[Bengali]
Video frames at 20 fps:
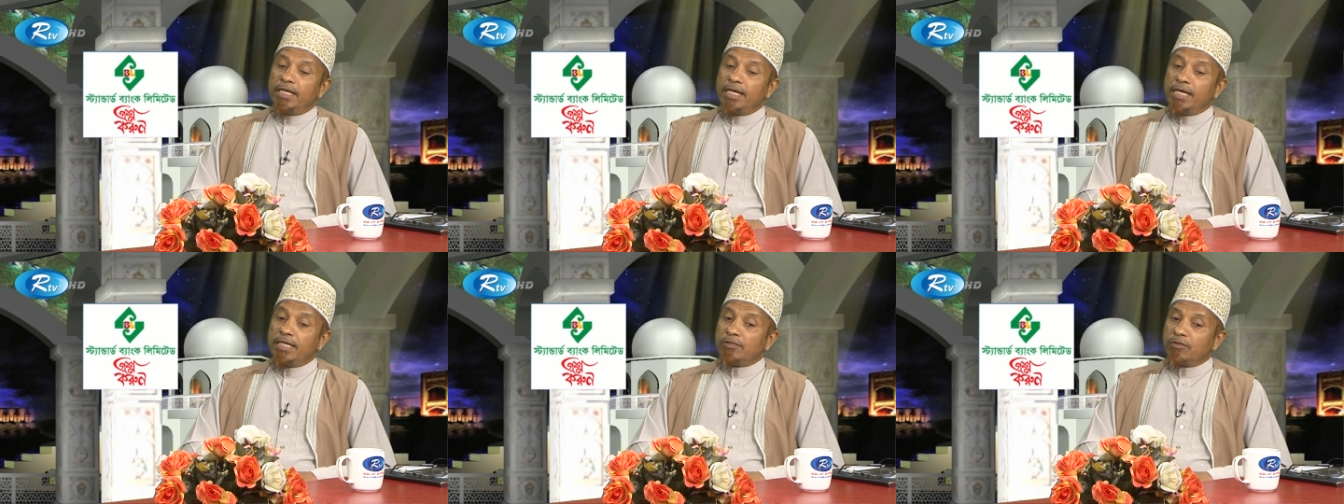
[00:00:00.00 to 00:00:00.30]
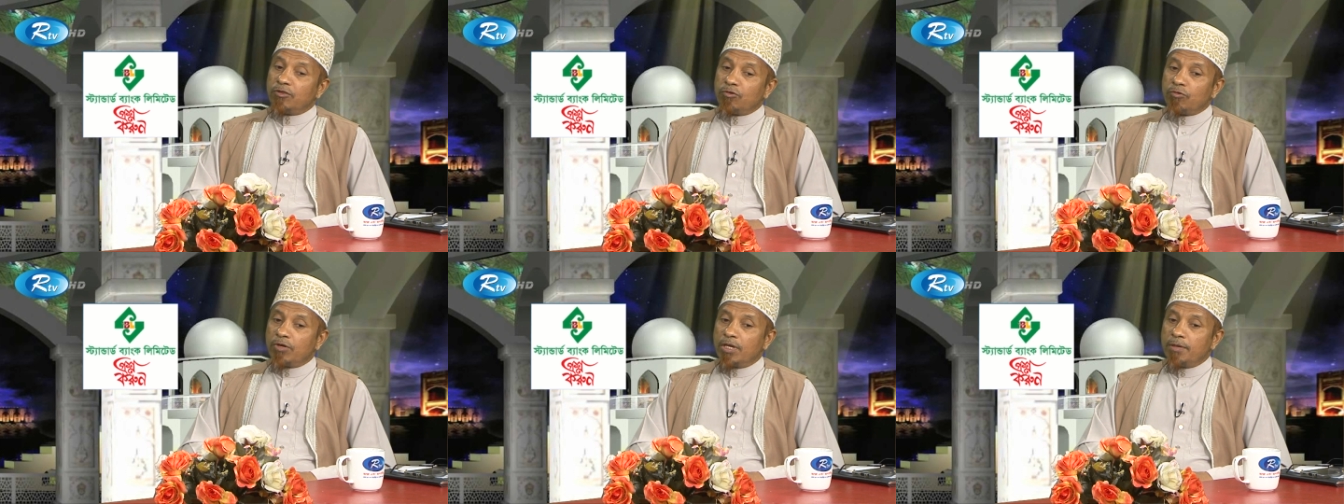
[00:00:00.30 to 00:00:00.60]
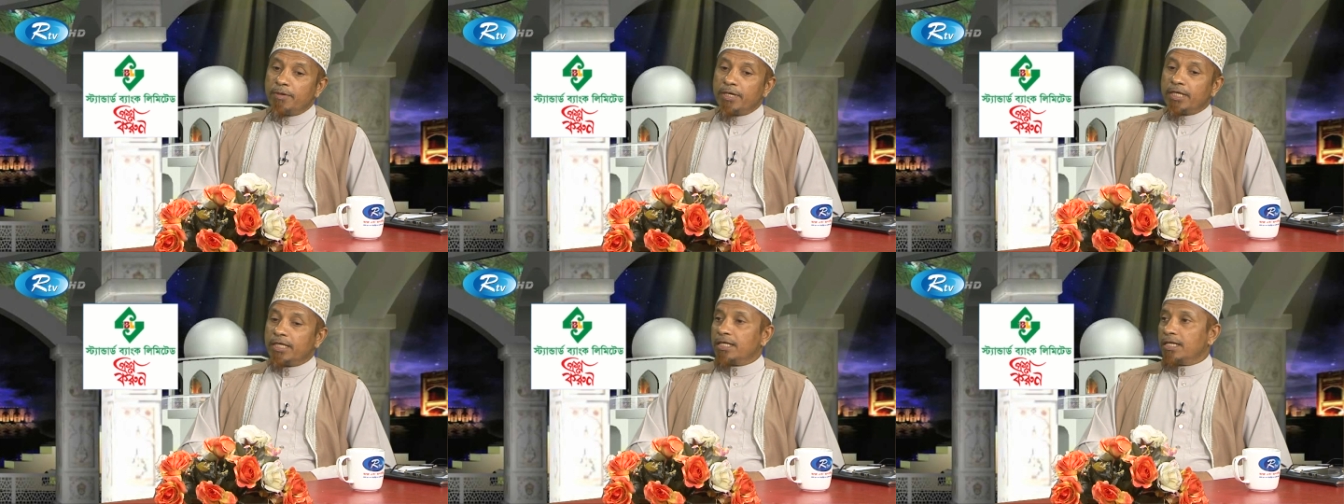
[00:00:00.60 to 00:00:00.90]
এই জন্য
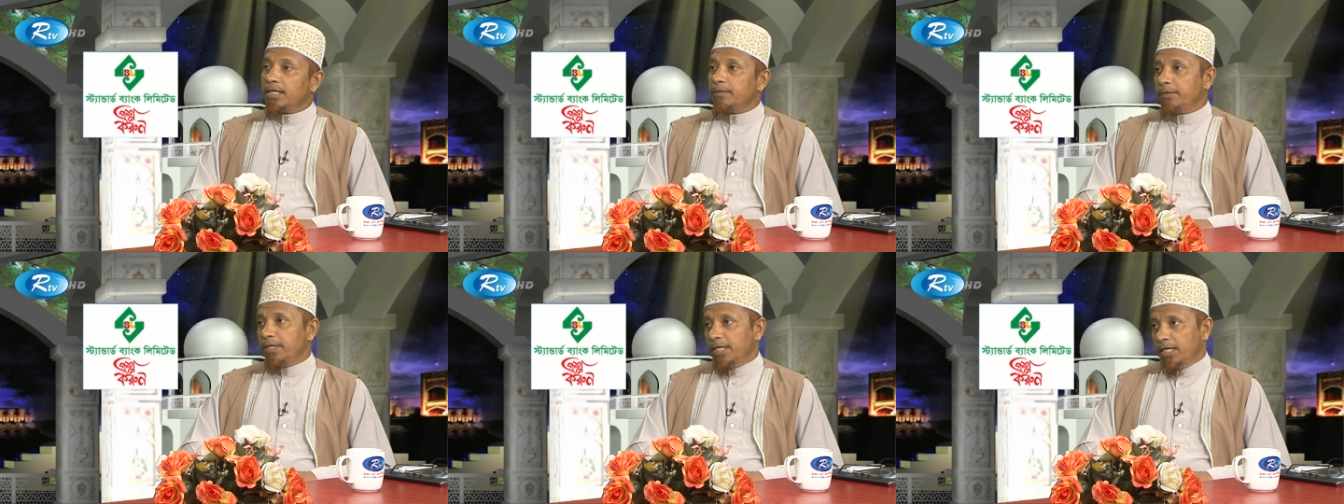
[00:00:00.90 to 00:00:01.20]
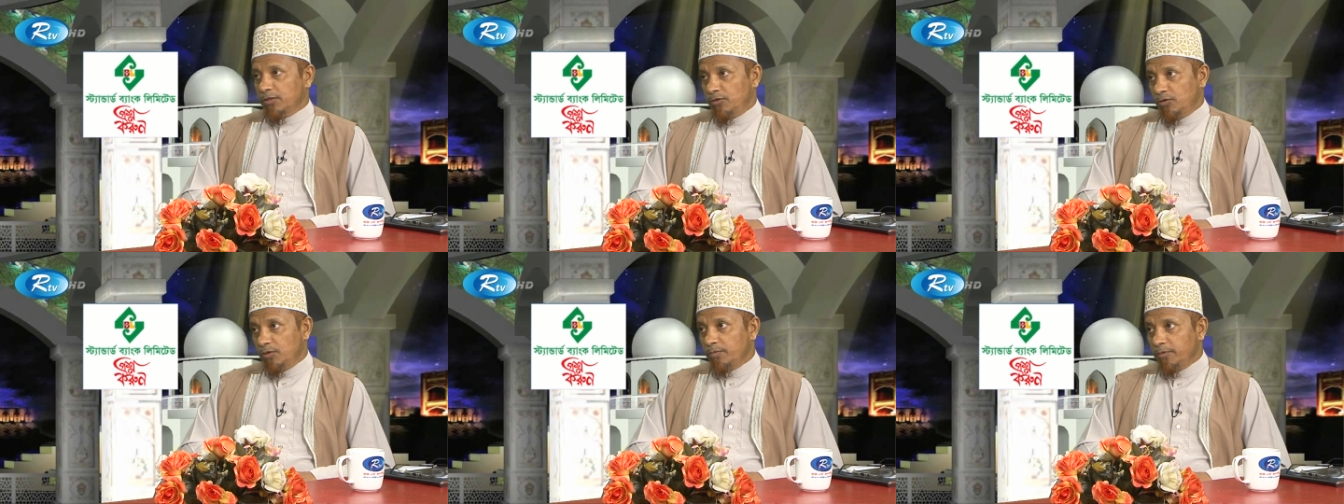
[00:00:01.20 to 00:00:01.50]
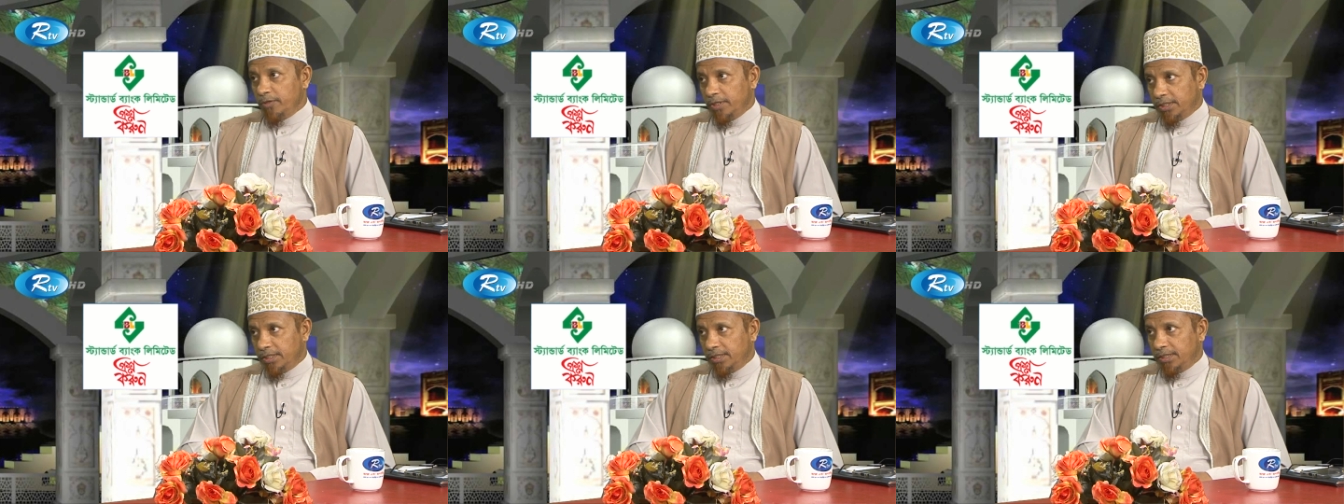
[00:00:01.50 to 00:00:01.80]
ওলামায় কেরামের একদল
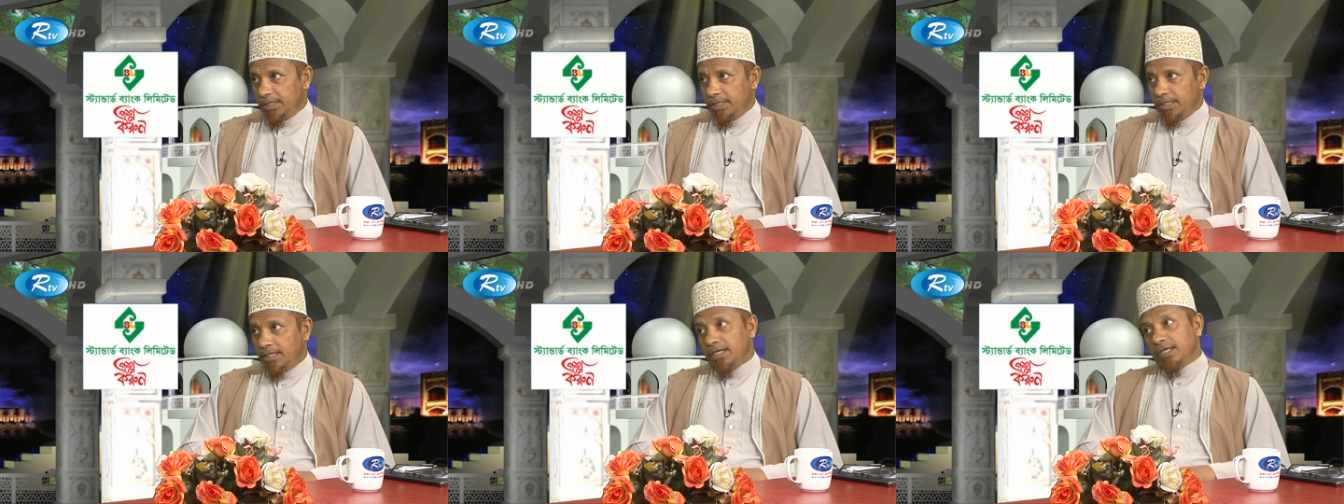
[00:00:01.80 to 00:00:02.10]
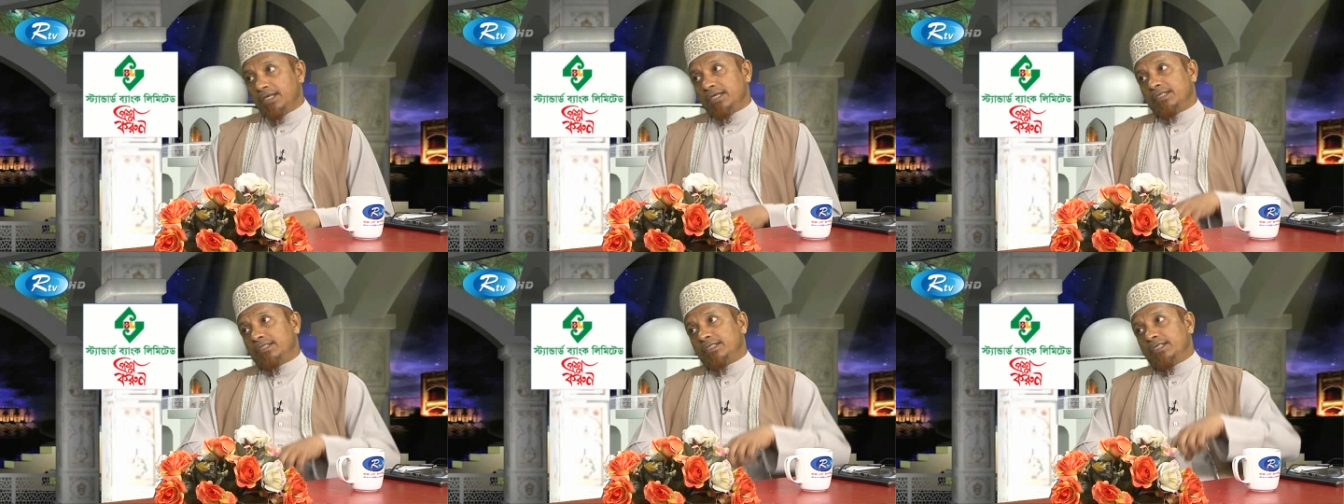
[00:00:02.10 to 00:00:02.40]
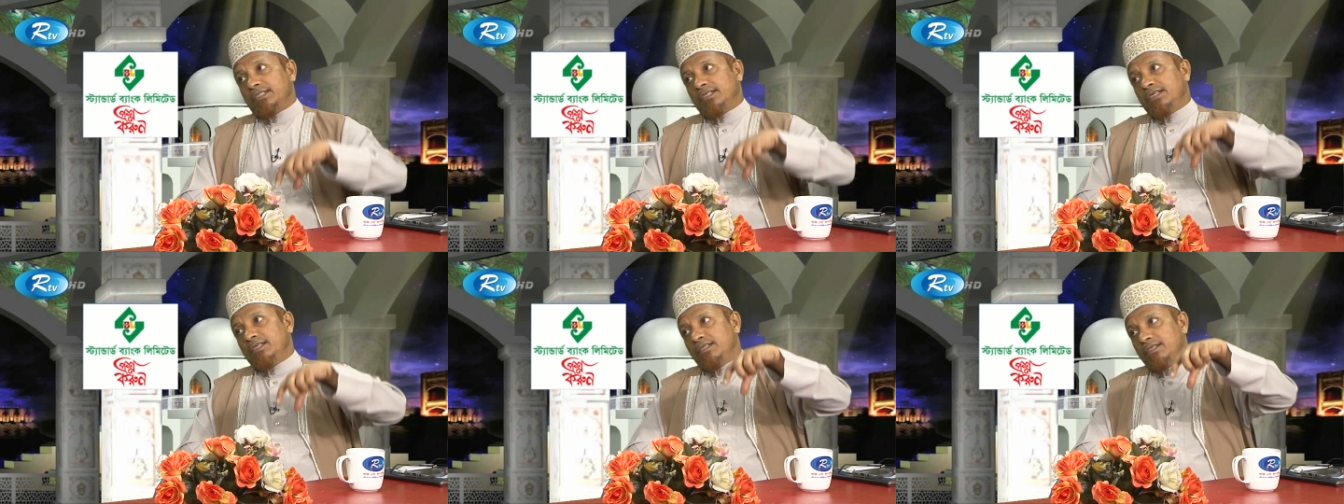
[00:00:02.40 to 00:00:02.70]
বলেছেন যে
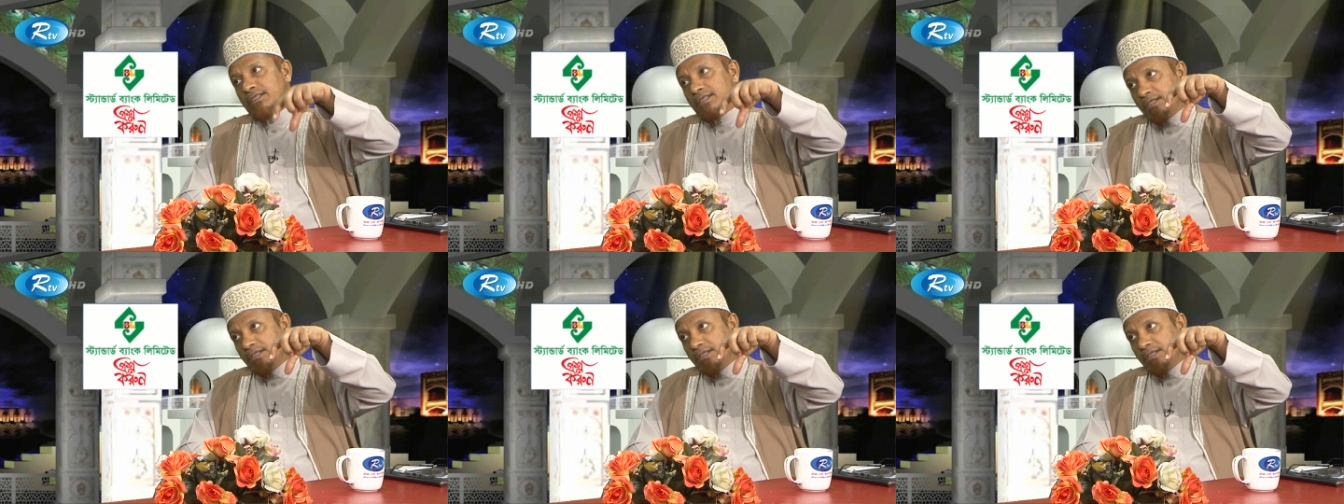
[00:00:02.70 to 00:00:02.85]
যেদিন